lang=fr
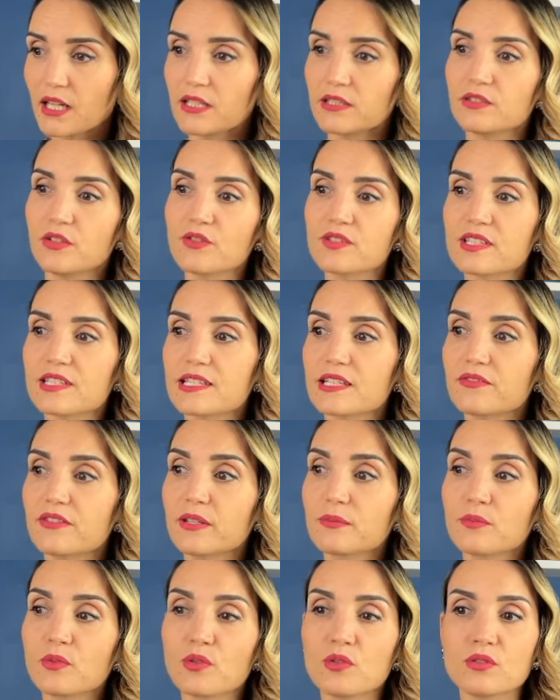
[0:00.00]
Dans ces
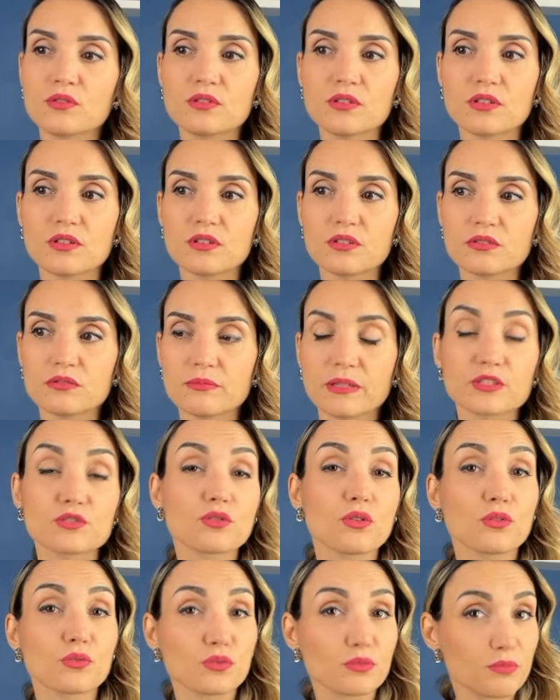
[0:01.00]
événements, euh, bah, tu
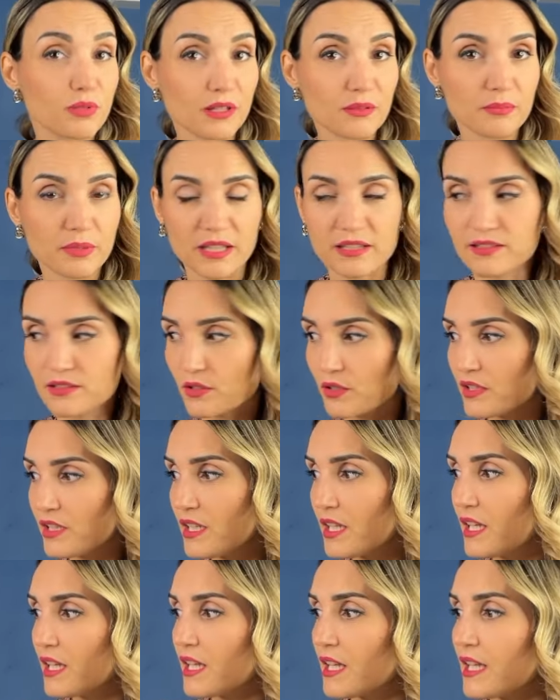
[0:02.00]
rencontres plein de personnes
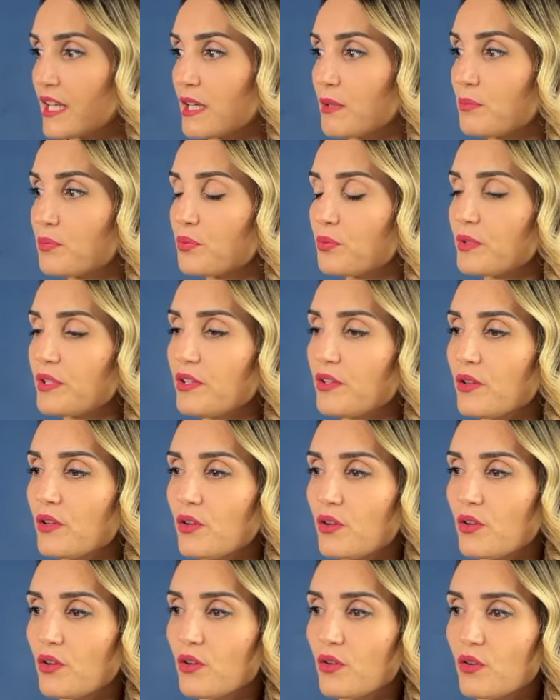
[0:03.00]
et puis,
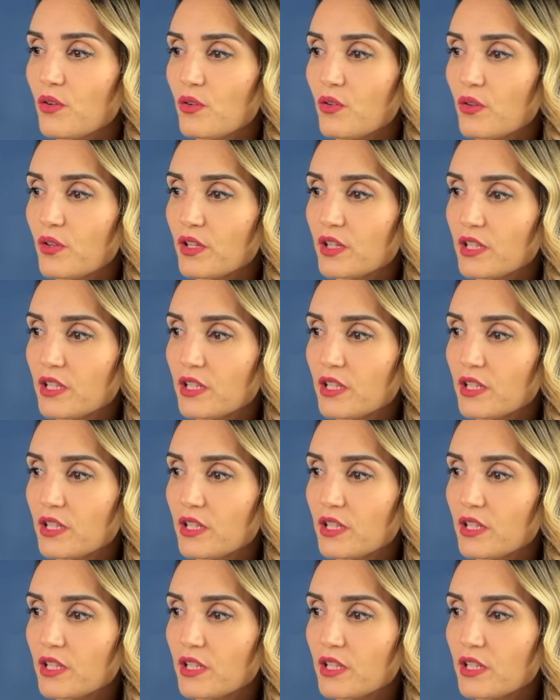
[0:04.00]
euh,